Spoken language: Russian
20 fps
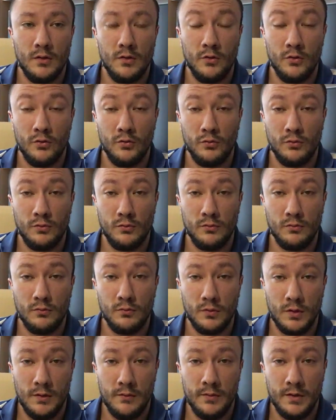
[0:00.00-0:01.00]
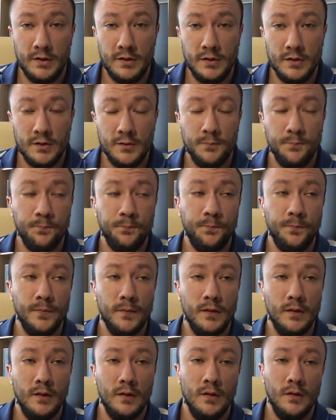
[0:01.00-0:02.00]
Он им вредит.
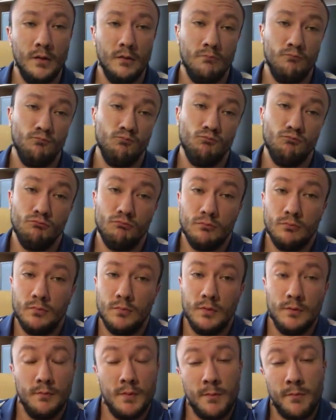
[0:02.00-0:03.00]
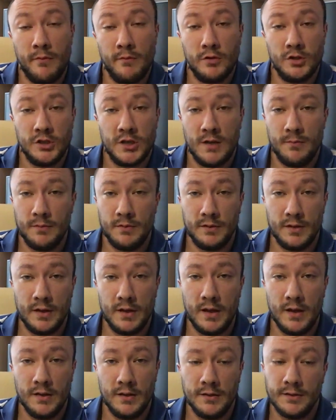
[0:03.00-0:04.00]
Мы повышаем
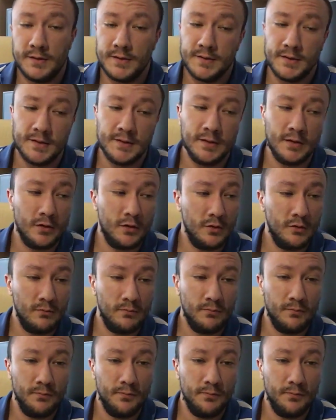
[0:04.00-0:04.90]
эндогенный тестостерон.